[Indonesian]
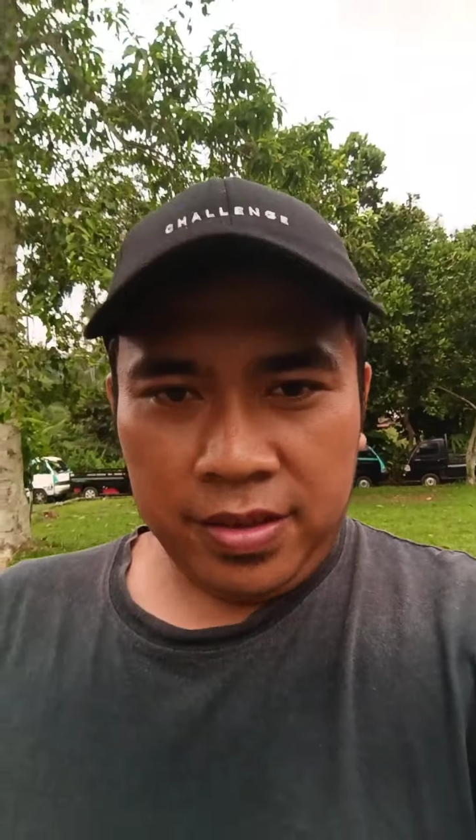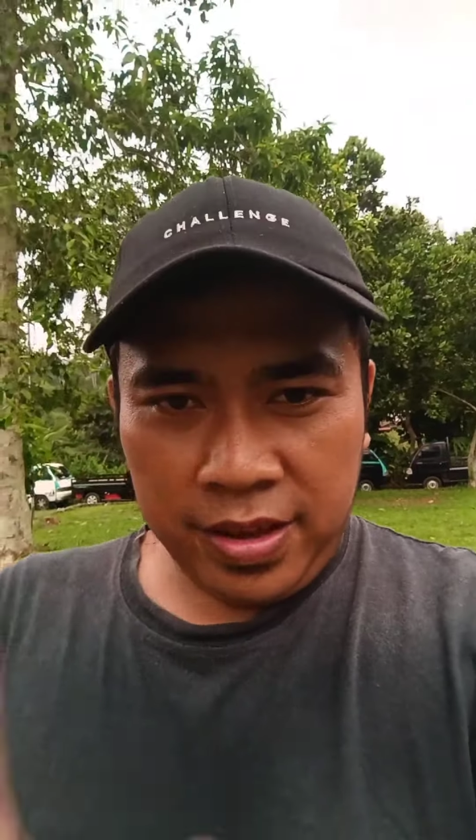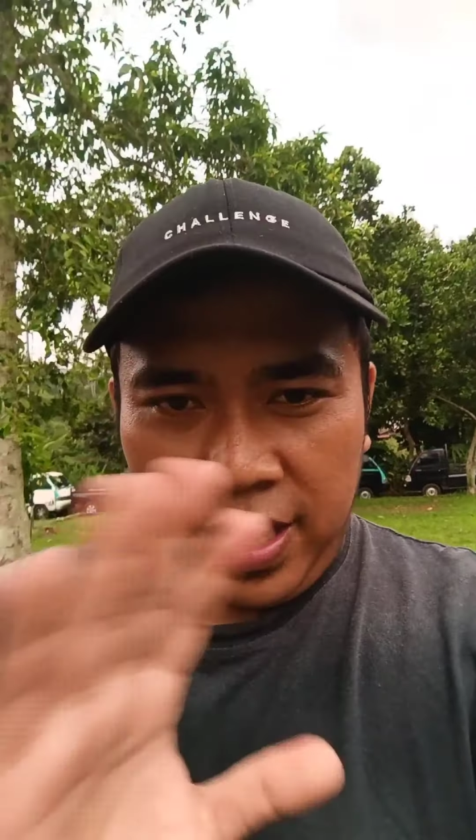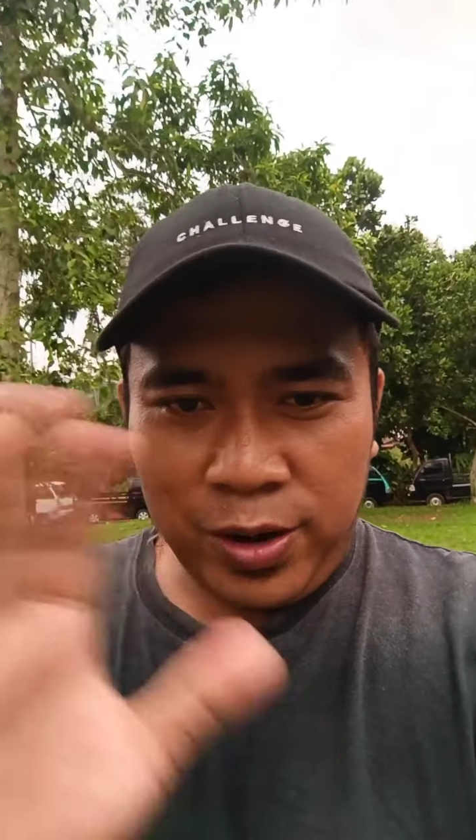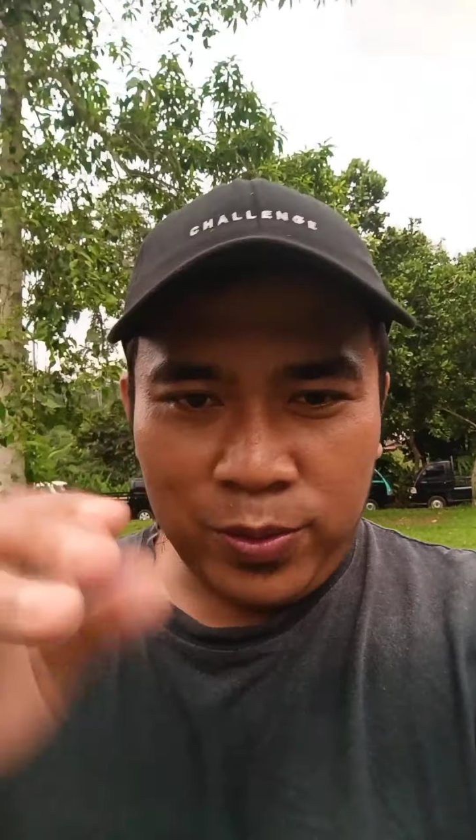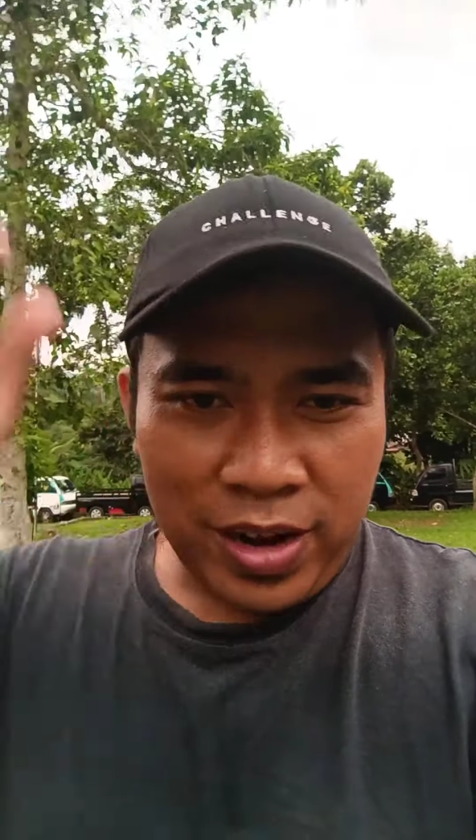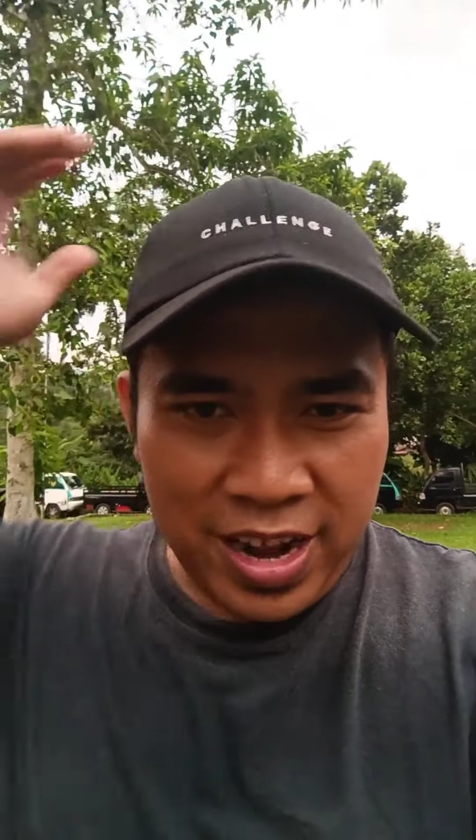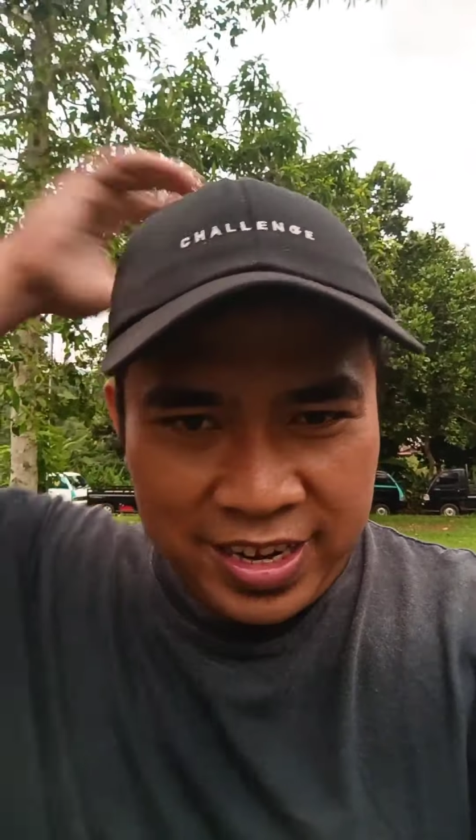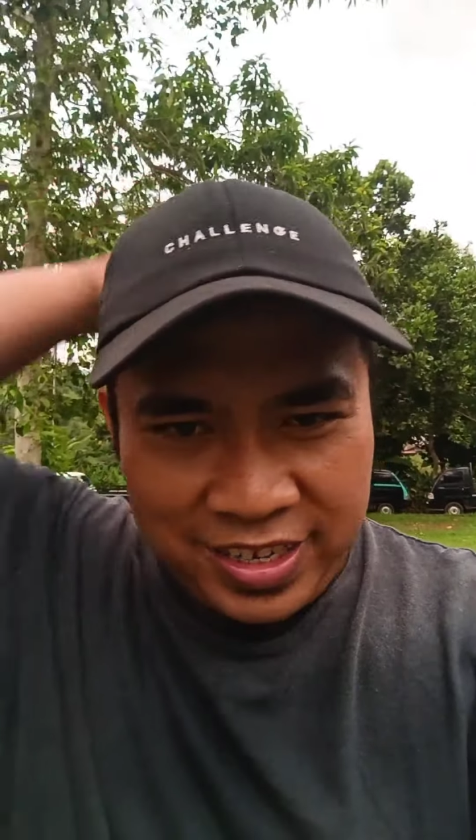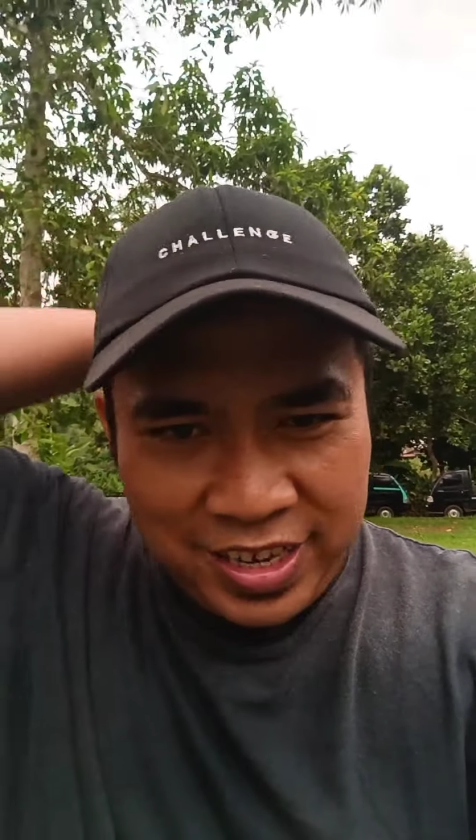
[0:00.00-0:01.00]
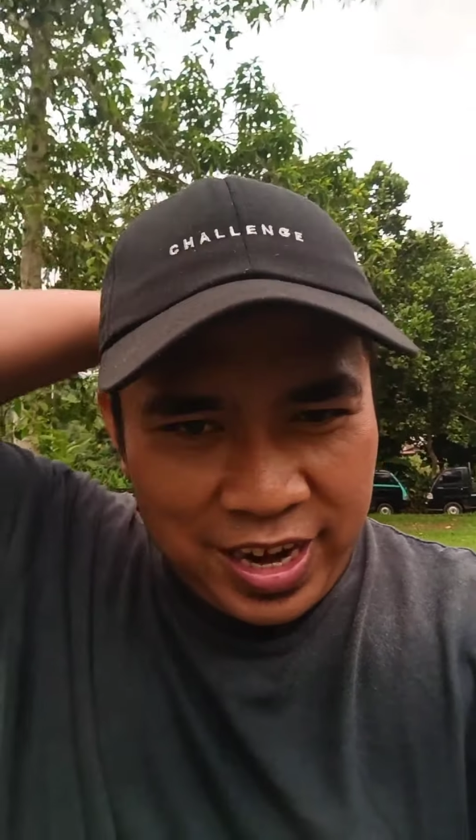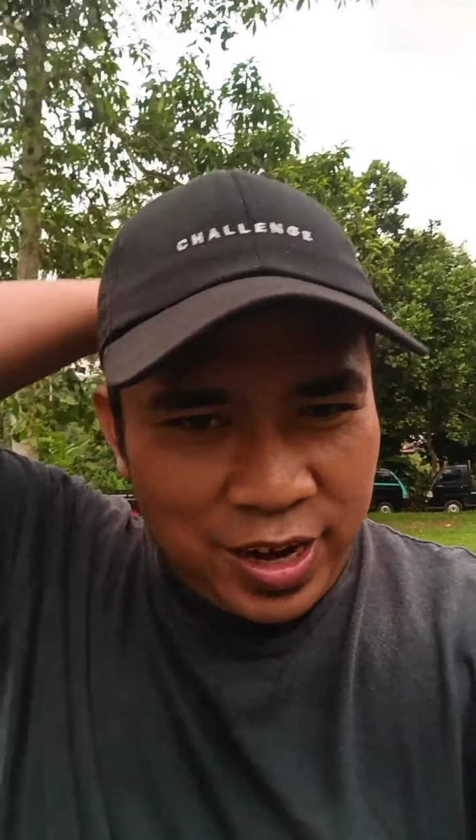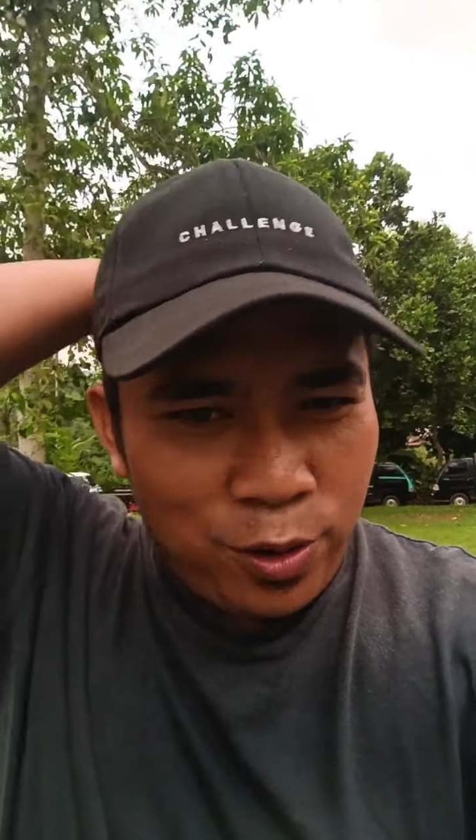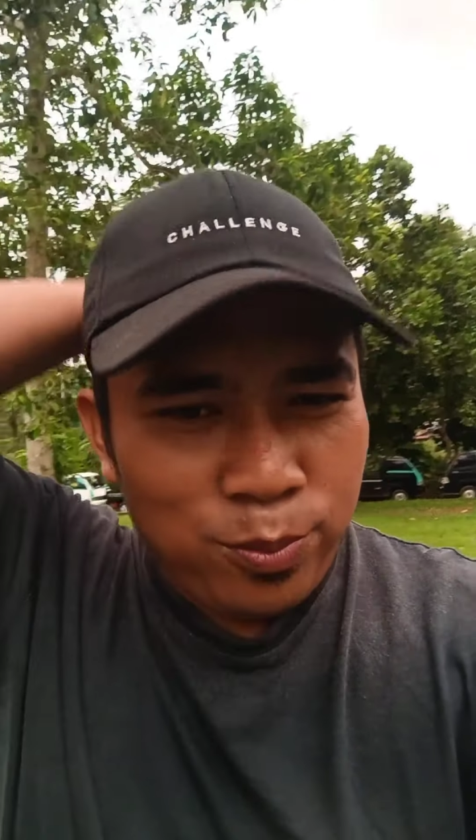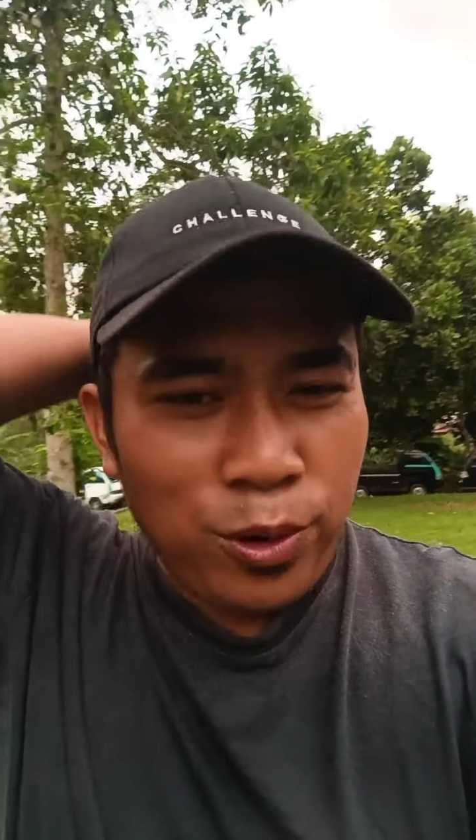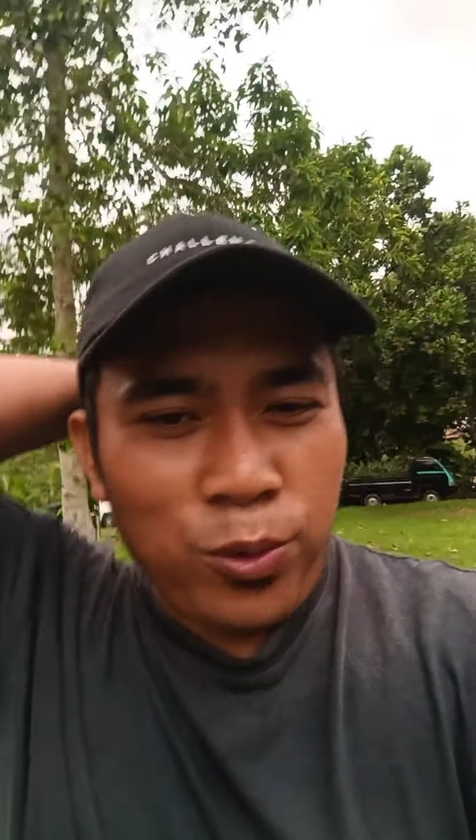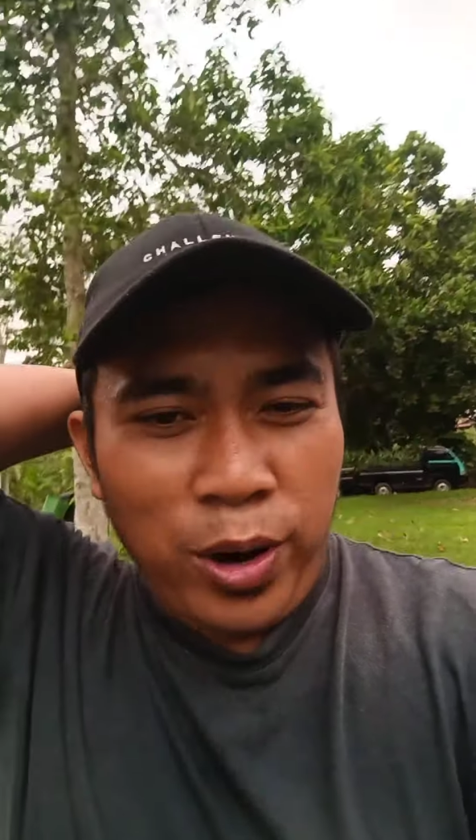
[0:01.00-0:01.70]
Hello guys, hello bro,